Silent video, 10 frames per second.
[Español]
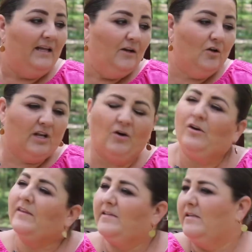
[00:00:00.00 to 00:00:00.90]
los
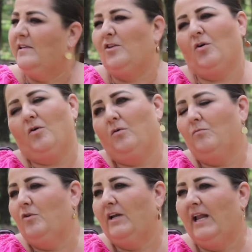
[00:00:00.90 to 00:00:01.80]
recortes han sido
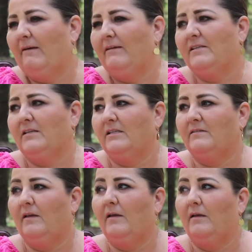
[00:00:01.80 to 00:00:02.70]
muy graves,
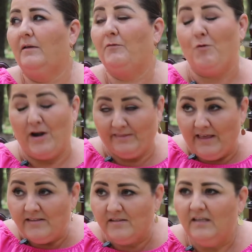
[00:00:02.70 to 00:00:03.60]
este,
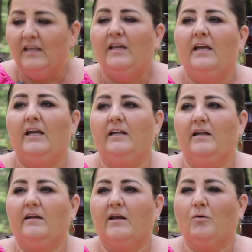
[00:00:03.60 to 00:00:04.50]
fuertes
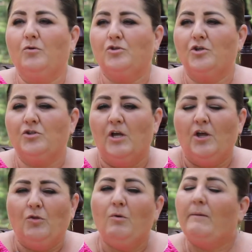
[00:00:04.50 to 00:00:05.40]
en, recursos.
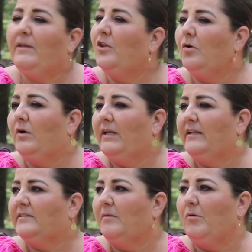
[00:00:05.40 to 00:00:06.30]
No ha habido en
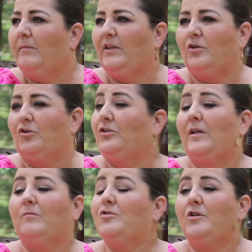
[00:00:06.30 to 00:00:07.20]
este momento, no
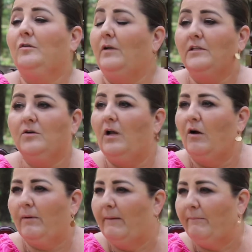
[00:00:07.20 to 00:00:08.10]
tenemos ninguna sola
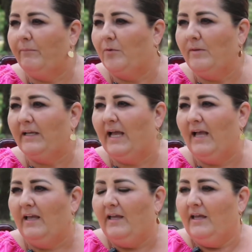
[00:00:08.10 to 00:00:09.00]
obra pública
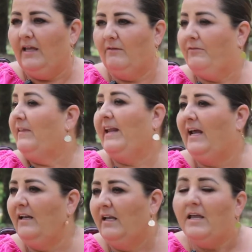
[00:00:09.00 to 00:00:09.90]
eh,
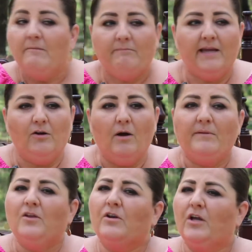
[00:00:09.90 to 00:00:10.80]
federal, pero ha
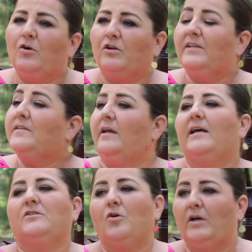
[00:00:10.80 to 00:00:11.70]
habido recortes en
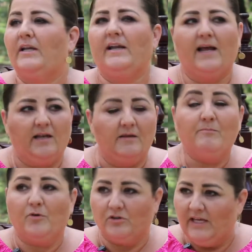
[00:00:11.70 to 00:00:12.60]
gasto general
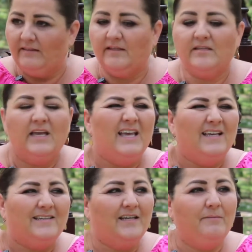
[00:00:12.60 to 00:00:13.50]
importantes.
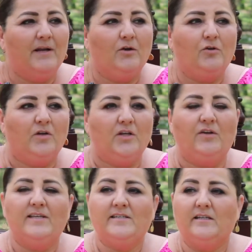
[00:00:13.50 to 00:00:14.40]
Sin embargo, yo quiero
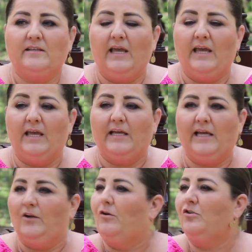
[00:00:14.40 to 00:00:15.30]
decirte
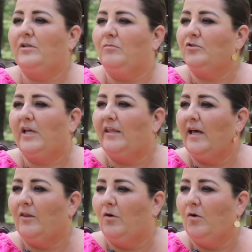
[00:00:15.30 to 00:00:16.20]
que no nos hemos
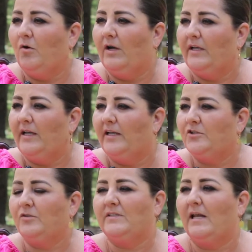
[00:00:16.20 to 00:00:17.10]
quedado en el el
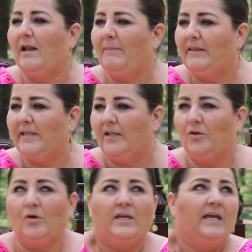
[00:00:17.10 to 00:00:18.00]
hecho de estar
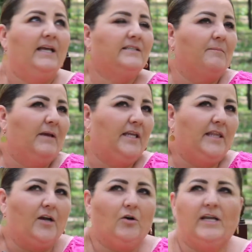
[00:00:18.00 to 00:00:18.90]
lamentando, es que me
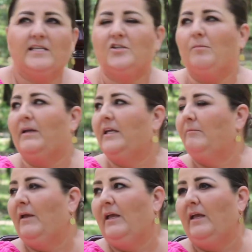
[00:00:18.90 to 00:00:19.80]
quitaron esto, me,
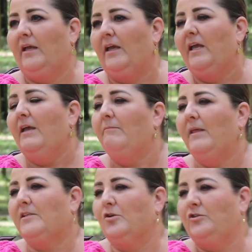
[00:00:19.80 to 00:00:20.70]
me
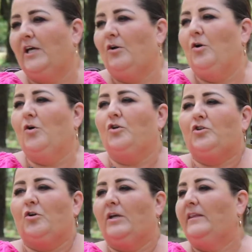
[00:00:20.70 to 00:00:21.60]
descontaron lo
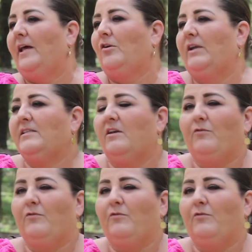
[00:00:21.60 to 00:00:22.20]
otro, quitaron este